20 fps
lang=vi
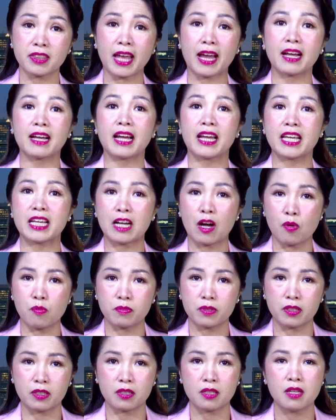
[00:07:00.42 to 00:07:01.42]
tăng hay
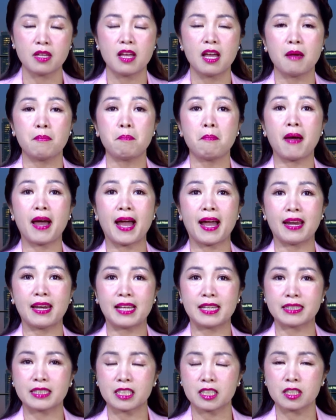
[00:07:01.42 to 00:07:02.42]
không nữa mà
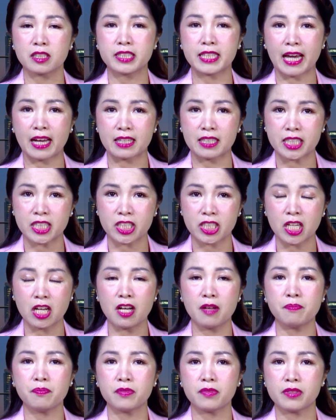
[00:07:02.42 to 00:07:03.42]
là chẳng
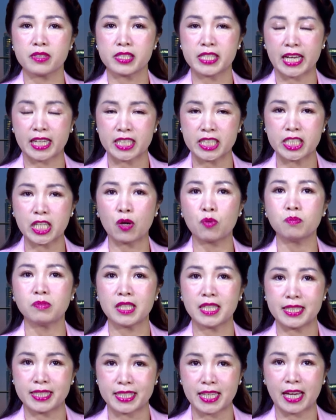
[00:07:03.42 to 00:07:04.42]
sớm chẳng chống
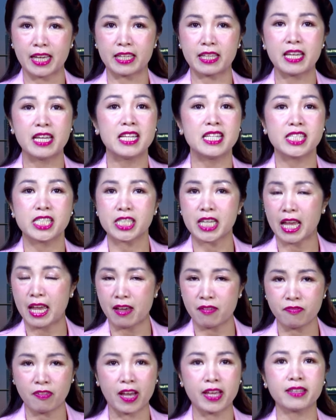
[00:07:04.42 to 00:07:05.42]
thì chày
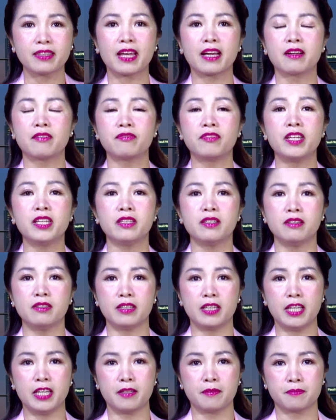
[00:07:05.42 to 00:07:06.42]
sẽ phải tăng phí
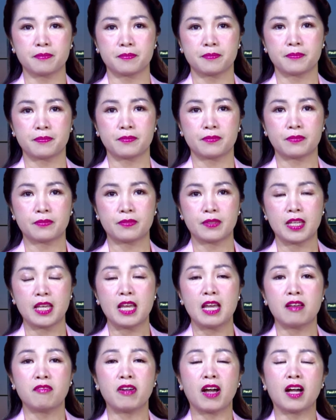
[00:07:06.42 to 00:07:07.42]
thường niên
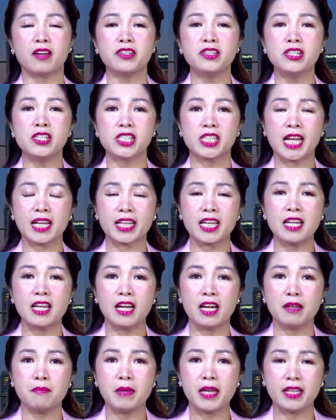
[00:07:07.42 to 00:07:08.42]
và đưa ra cái
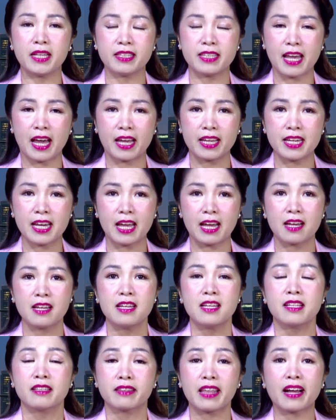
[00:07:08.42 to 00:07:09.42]
lời biện giải là
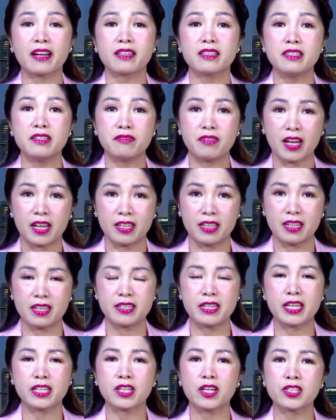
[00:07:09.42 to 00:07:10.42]
tăng như vậy
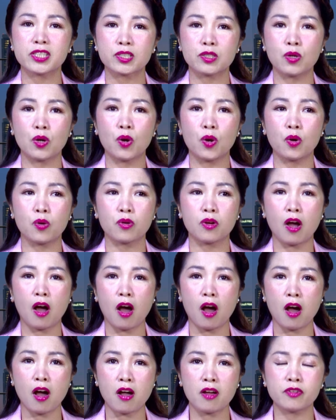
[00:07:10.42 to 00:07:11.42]
để Costco
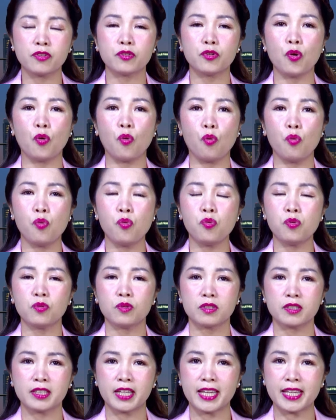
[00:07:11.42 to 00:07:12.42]
có đủ
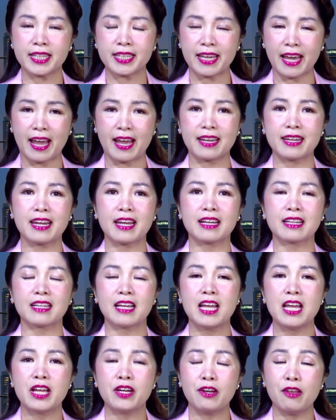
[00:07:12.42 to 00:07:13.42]
cái khả năng
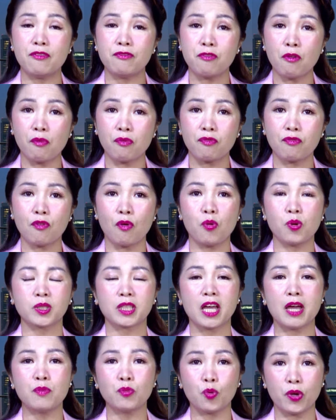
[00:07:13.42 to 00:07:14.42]
để phục vụ
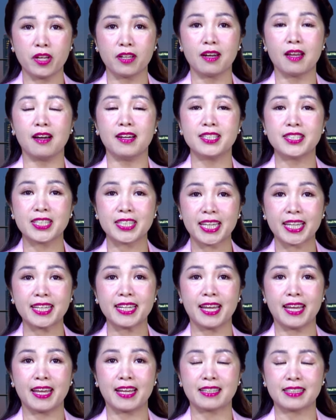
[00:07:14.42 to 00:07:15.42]
thêm quyền lợi cho khách
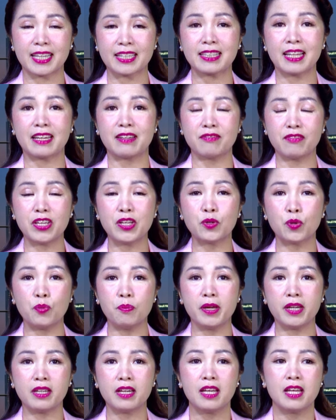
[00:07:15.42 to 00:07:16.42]
hàng, khách thành viên của
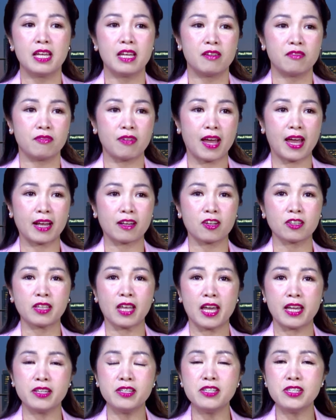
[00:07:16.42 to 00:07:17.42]
mình và có
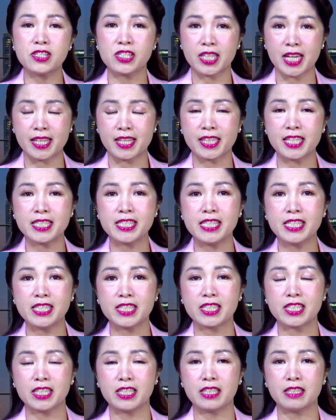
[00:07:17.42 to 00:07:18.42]
thể đưa ra những cái chương
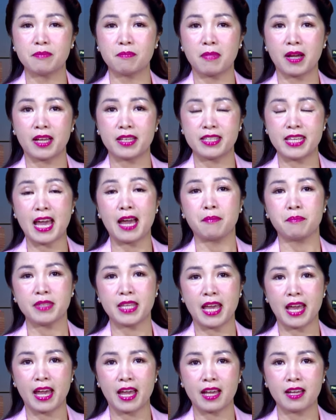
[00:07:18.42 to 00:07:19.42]
trình mà giảm
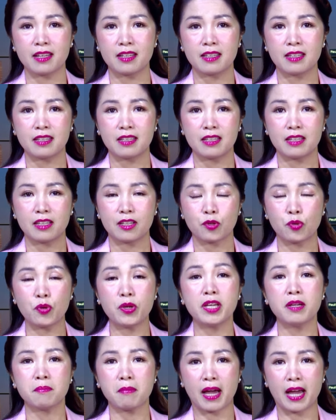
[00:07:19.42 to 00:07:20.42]
giá
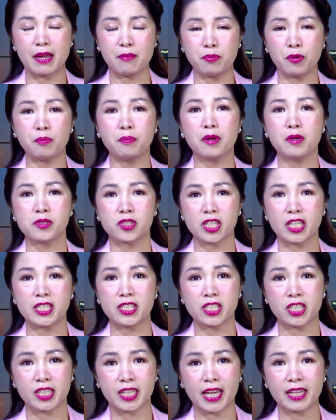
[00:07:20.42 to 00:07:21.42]
khuyến mãi promotion
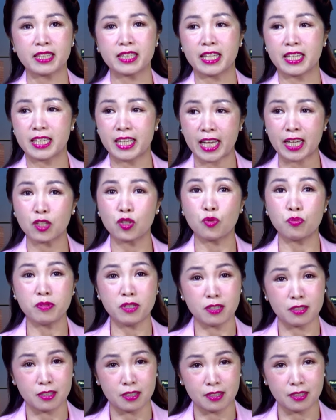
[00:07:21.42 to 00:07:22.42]
cho khách thì khách cũng
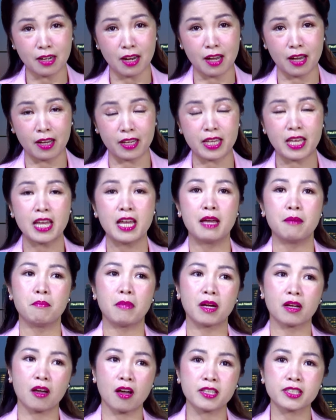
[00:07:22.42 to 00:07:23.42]
được hưởng lợi
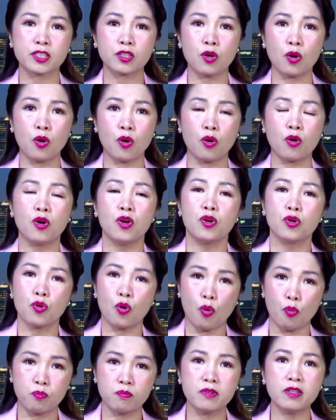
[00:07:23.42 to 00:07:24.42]
mà Costco
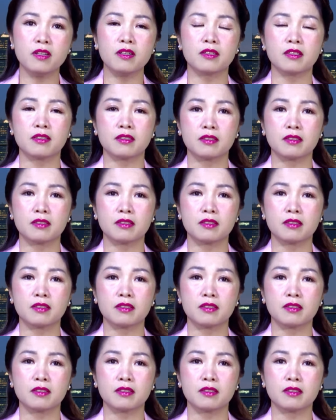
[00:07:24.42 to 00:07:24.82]
cũng được